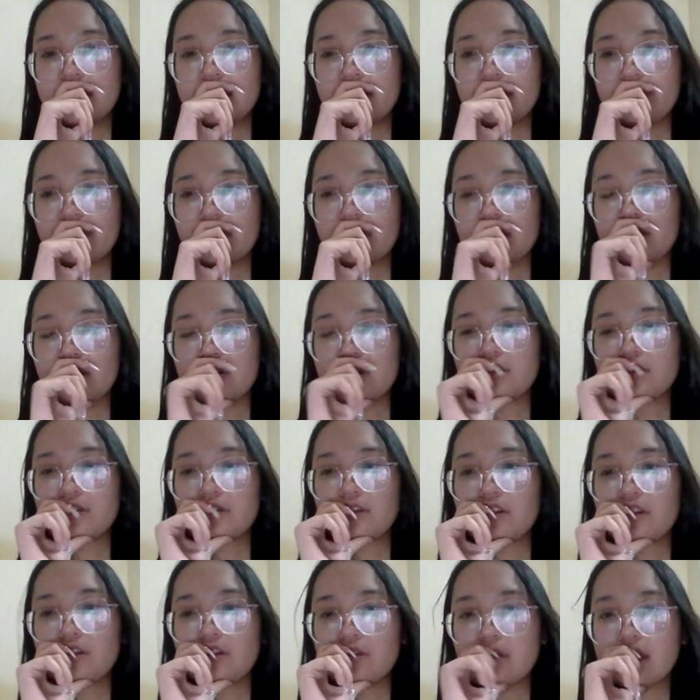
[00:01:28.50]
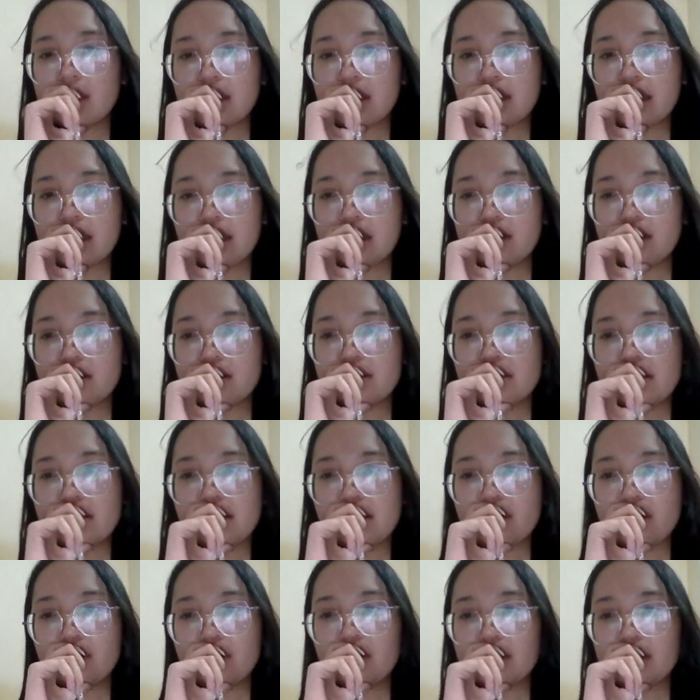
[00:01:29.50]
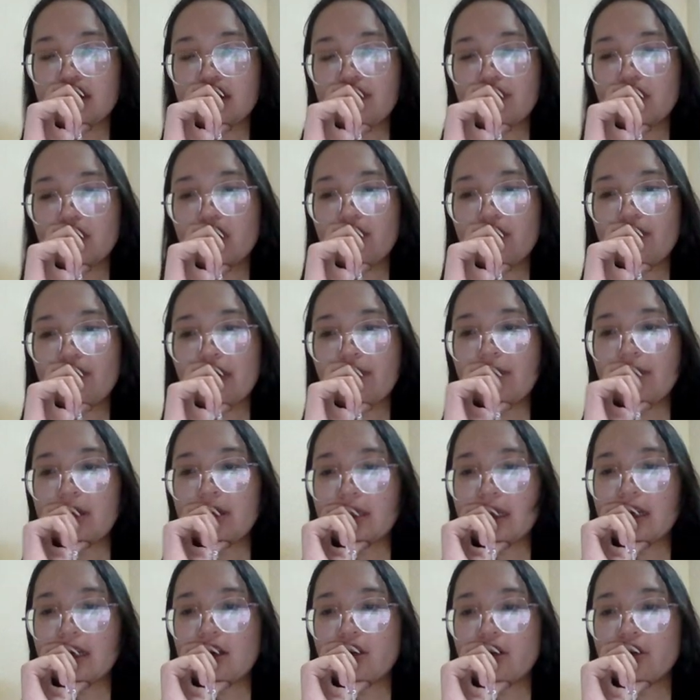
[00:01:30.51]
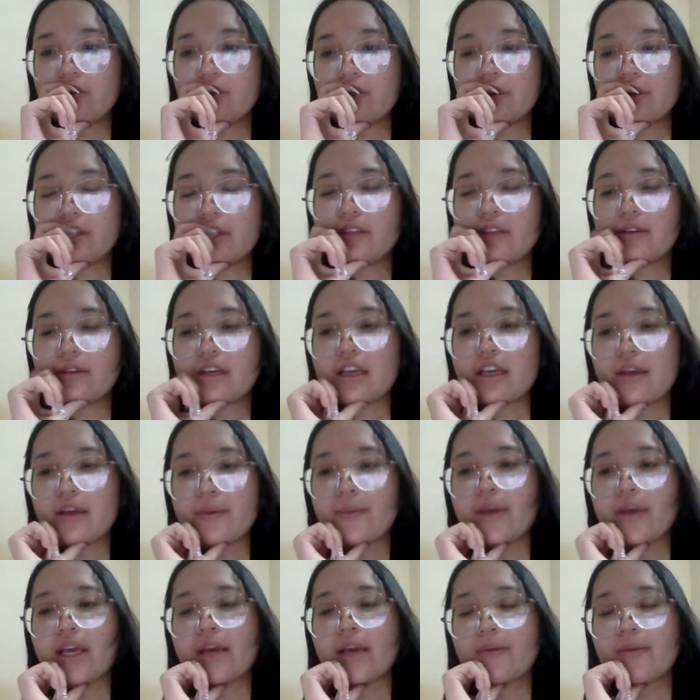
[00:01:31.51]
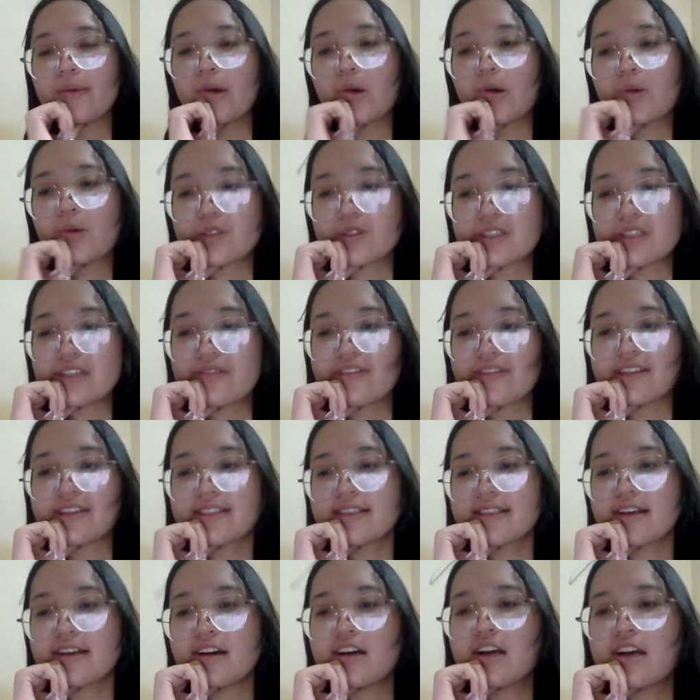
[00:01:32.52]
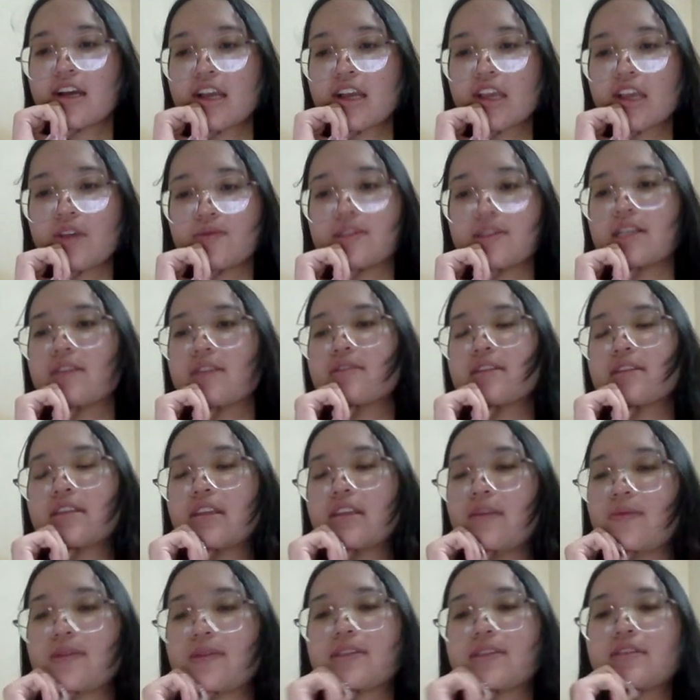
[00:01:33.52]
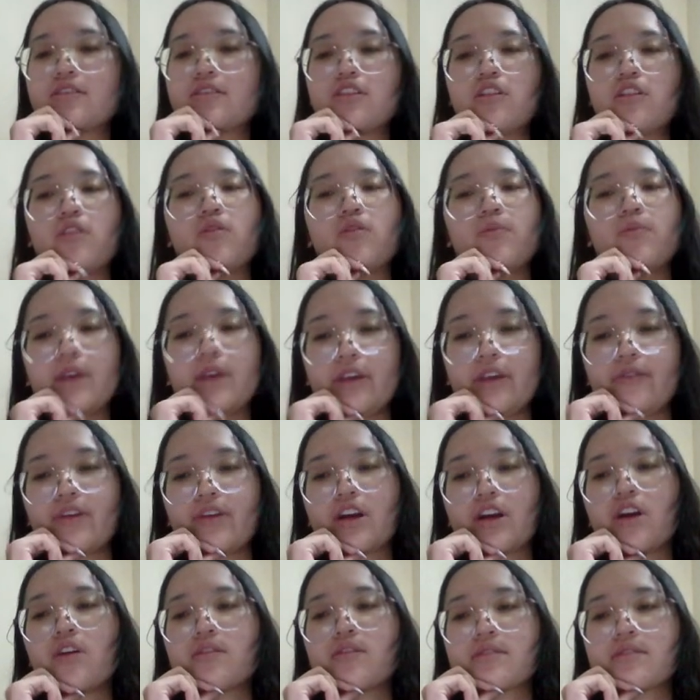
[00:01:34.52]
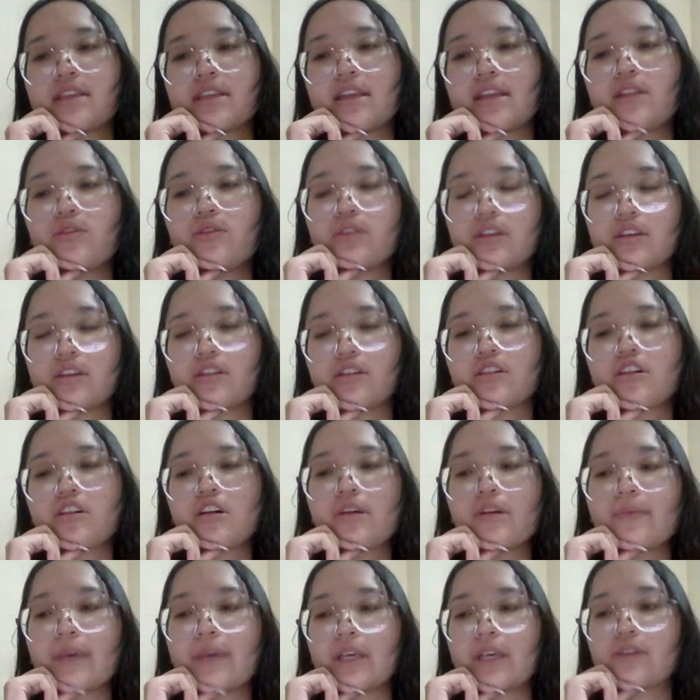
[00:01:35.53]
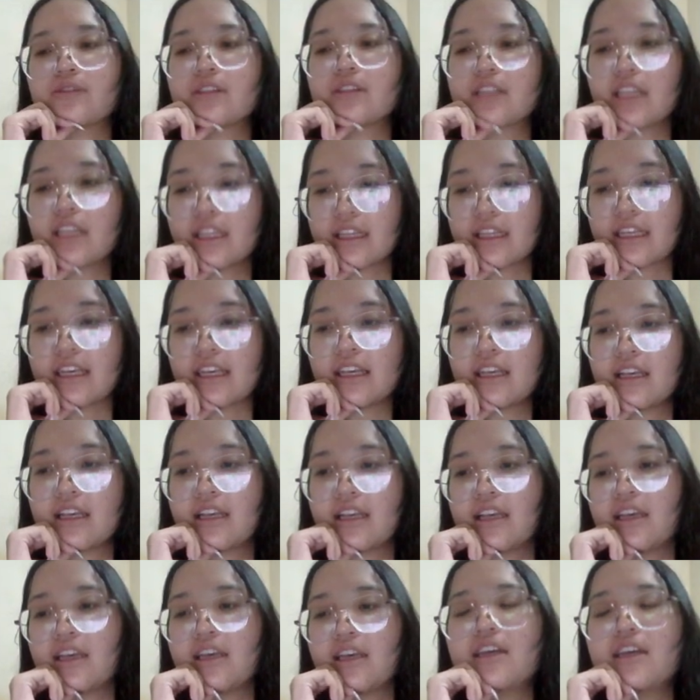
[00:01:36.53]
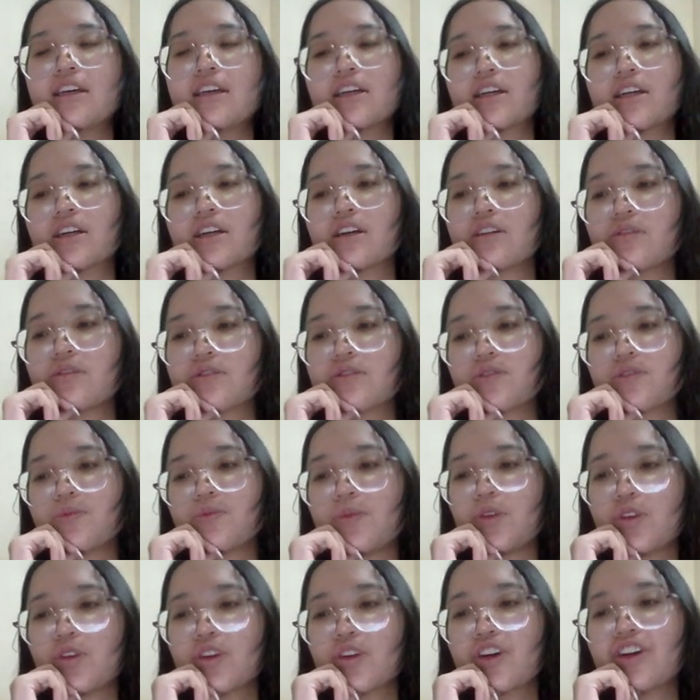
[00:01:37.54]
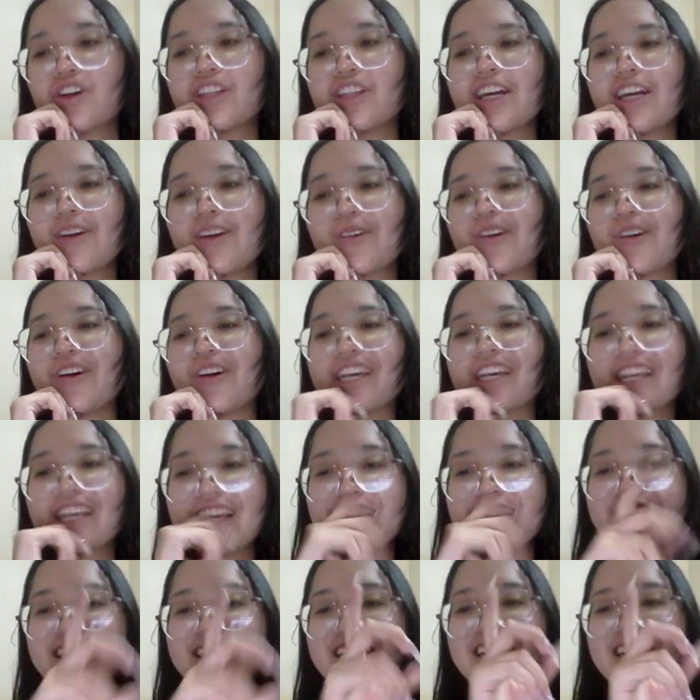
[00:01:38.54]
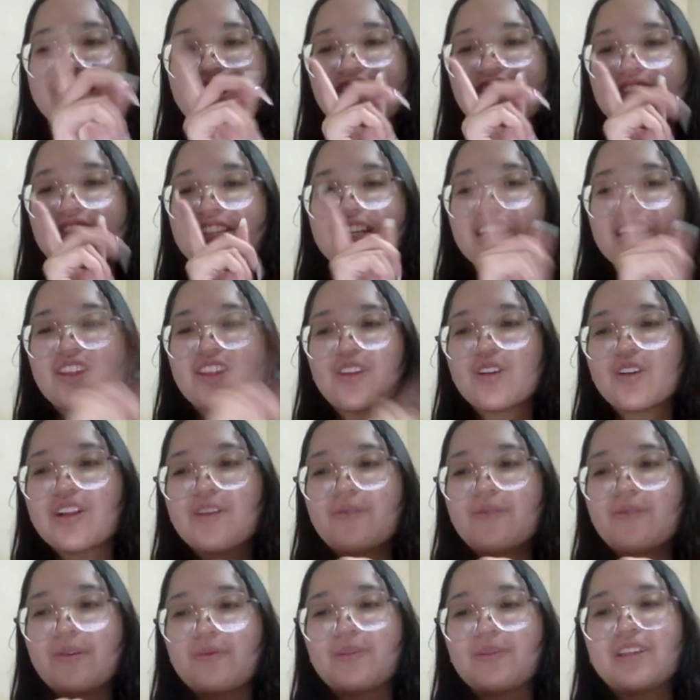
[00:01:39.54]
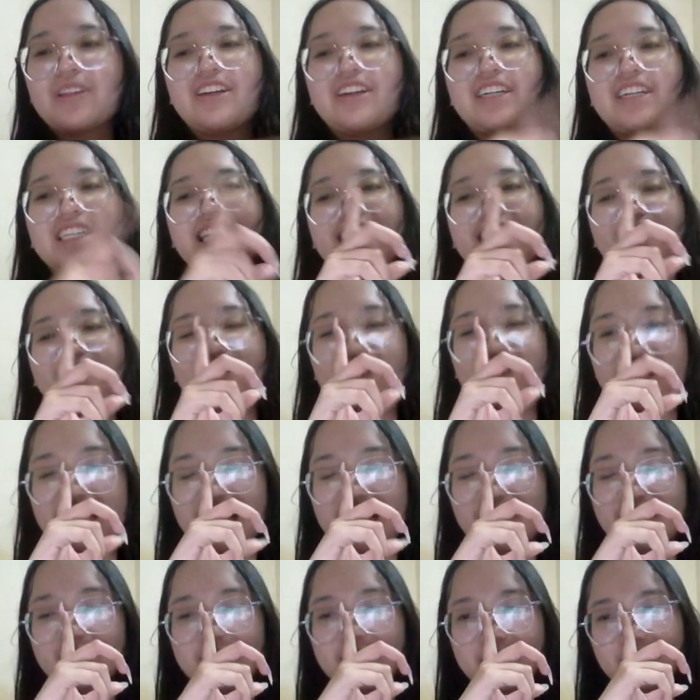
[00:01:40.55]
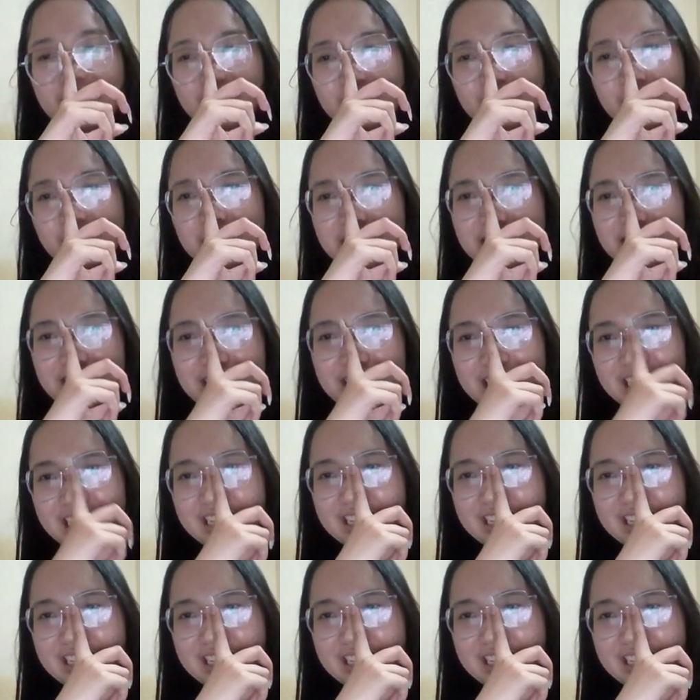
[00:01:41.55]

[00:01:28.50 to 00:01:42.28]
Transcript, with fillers: Thay vào đó thì có thể khen ngợi trẻ có được điểm tốt mẹ mừng thấy con con bị kém kém không có gì phải sợ kiểu gì sẽ tìm sự trưởng của mình và con sẽ luôn là đứa con mẹ yêu thương nhất này. Câu số 4 con hãy học hỏi đi con chỉ cần nỗ lực bằng một nửa người ta thôi đã không phải nỗ lực cả